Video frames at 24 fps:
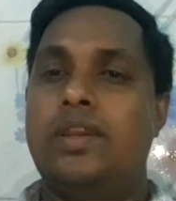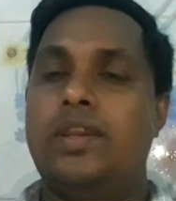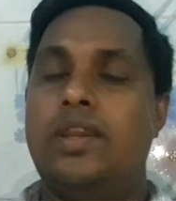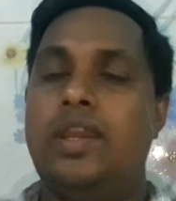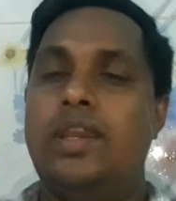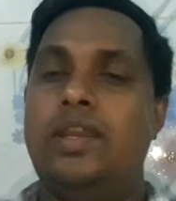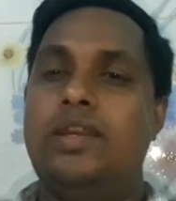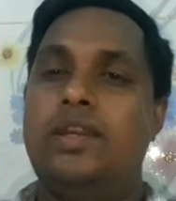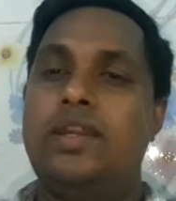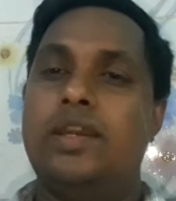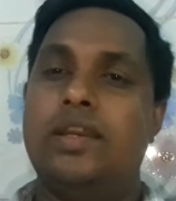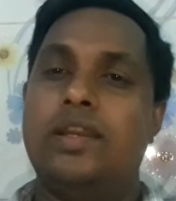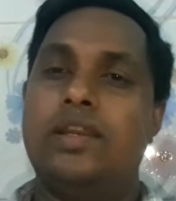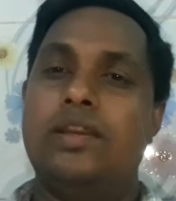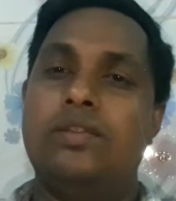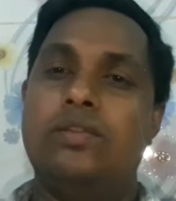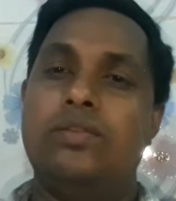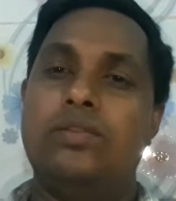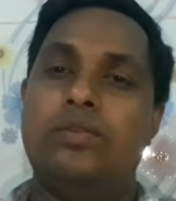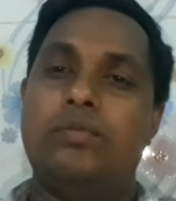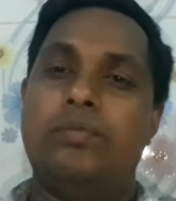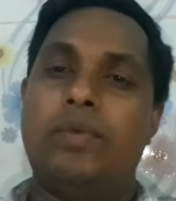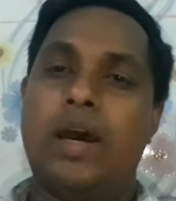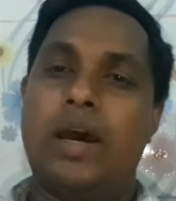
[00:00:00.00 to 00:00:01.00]
এইটা
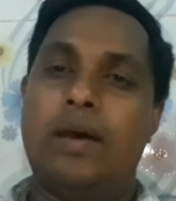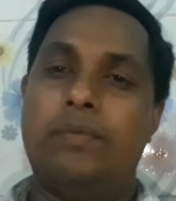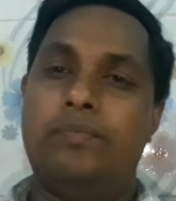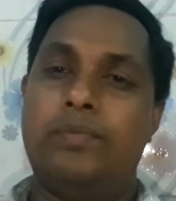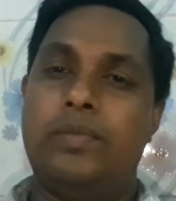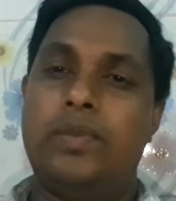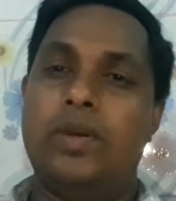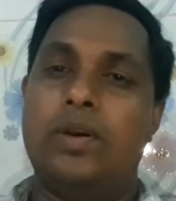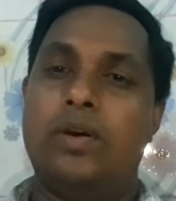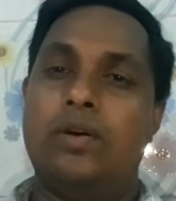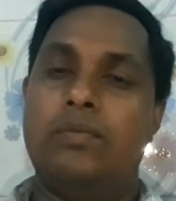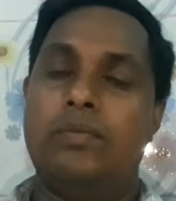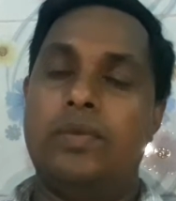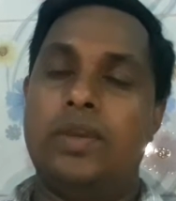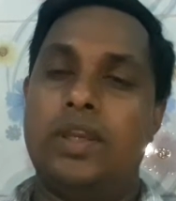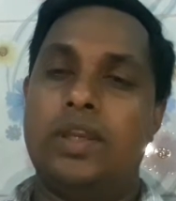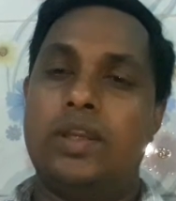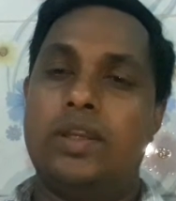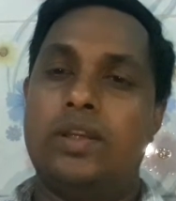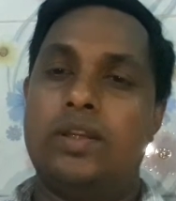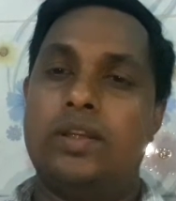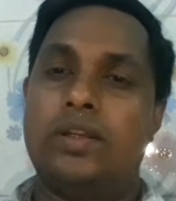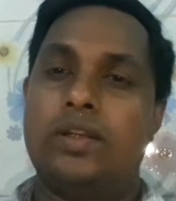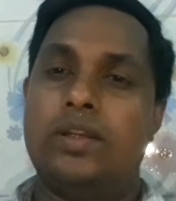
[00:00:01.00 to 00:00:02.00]
কিন্তু ভাবতে হবে
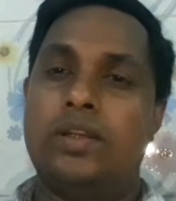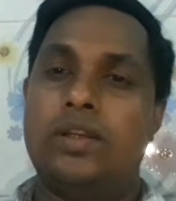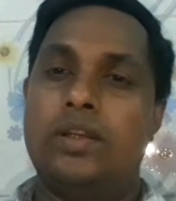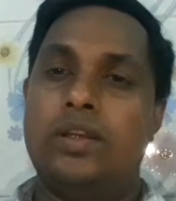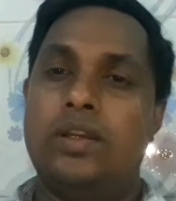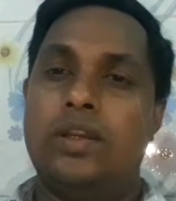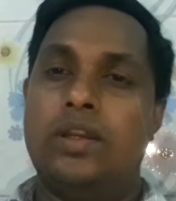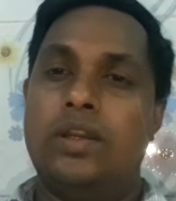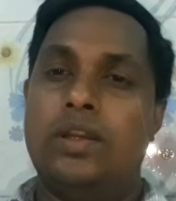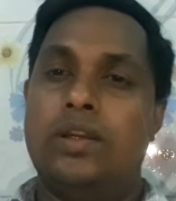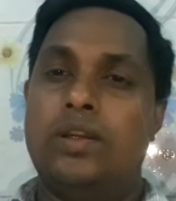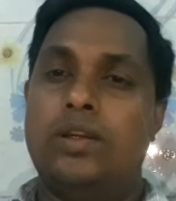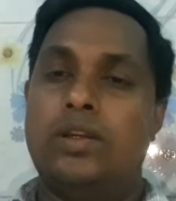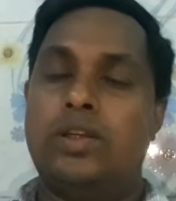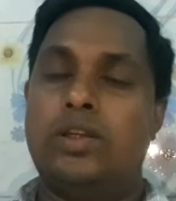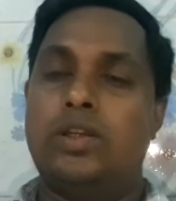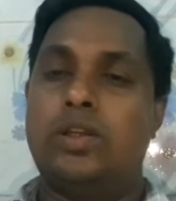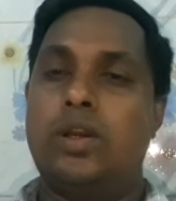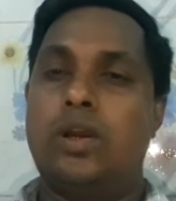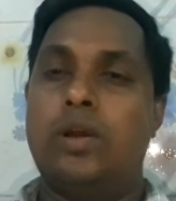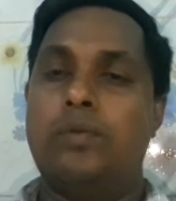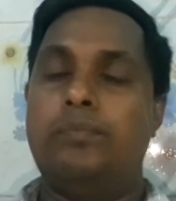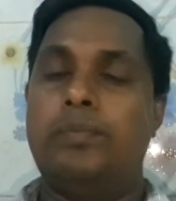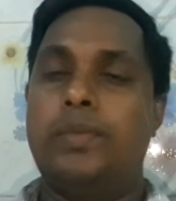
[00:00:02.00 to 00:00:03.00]

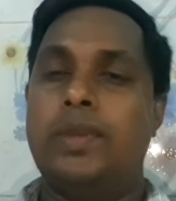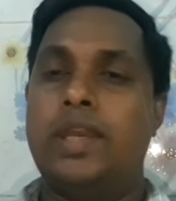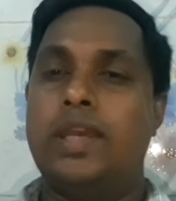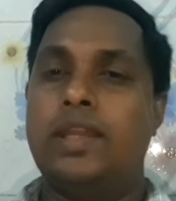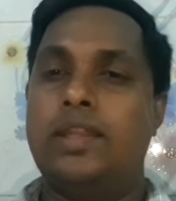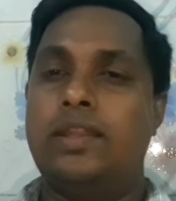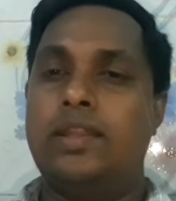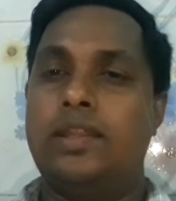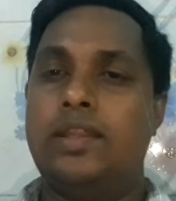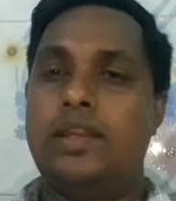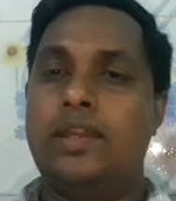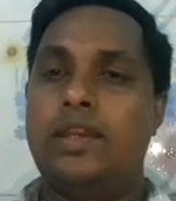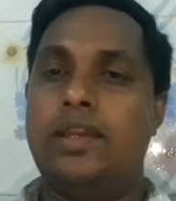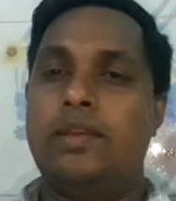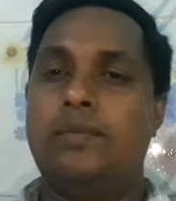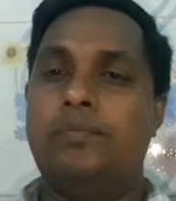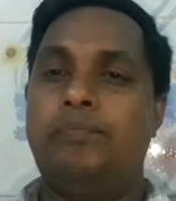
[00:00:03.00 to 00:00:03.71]
সব ক্ষেত্রে